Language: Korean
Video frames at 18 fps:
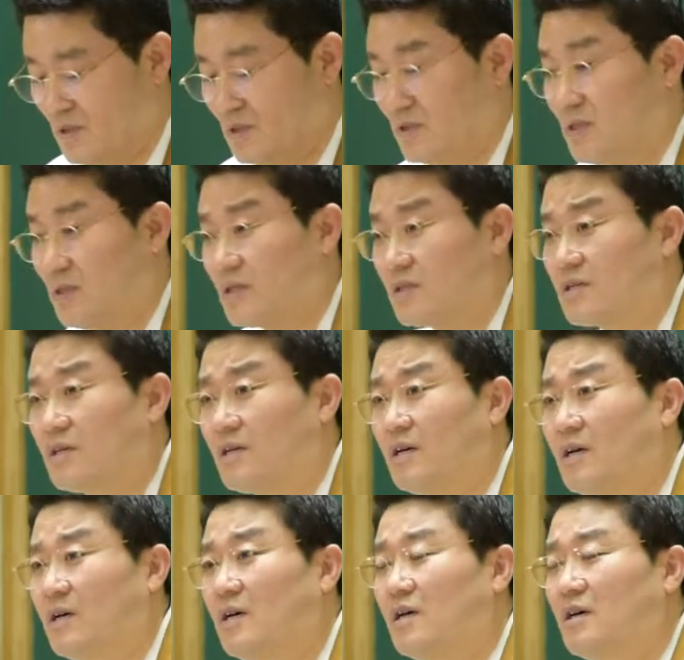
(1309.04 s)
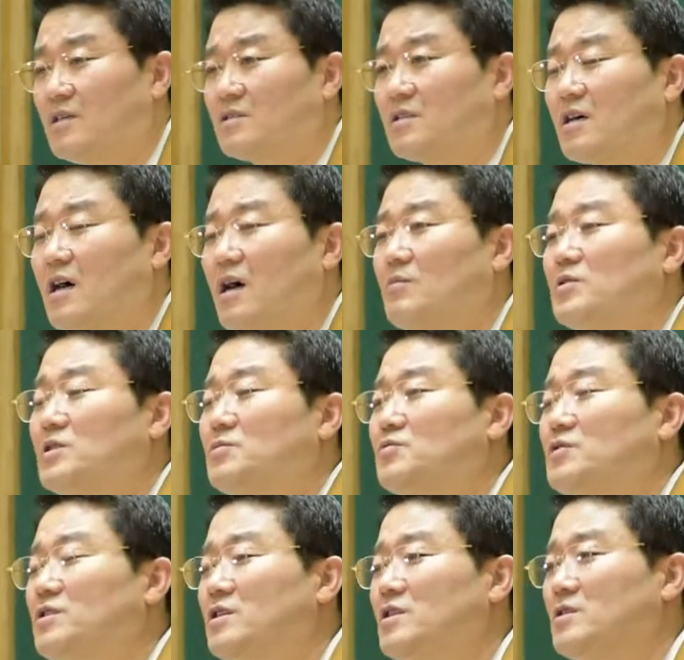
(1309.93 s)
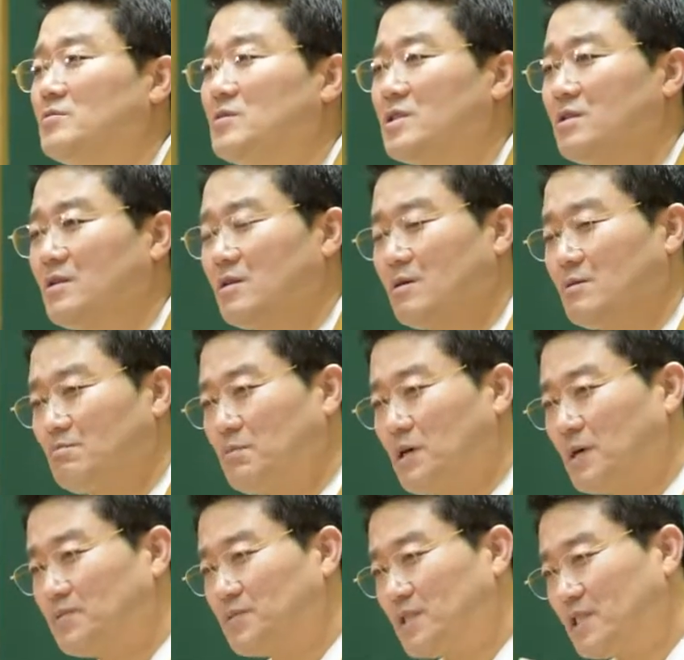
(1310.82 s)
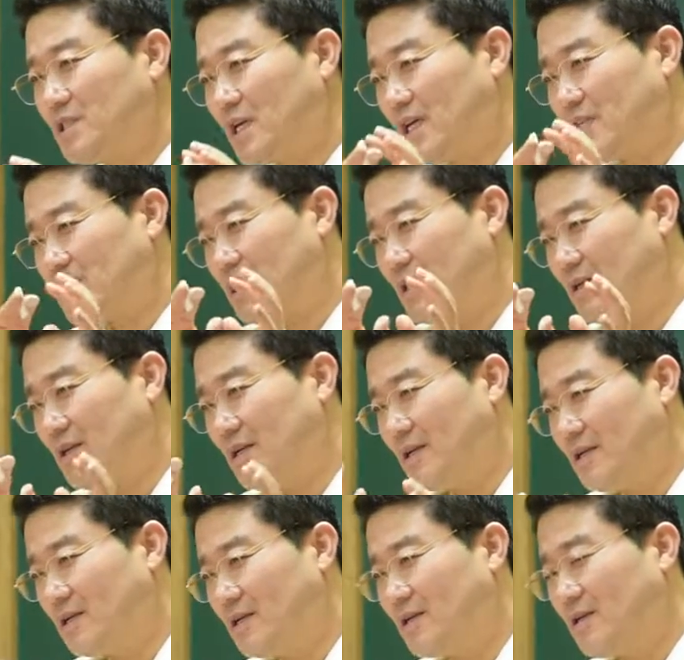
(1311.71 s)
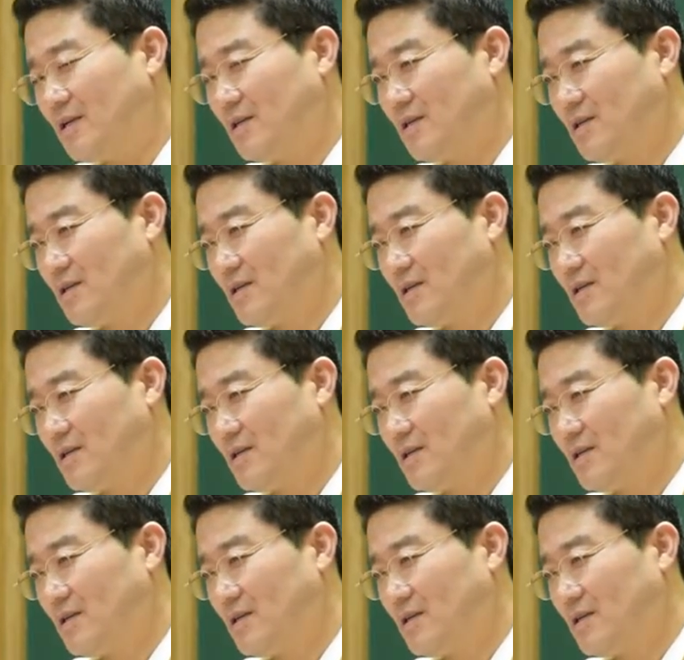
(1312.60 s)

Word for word: 그래서 서가모니 부처님은 법신의 진리를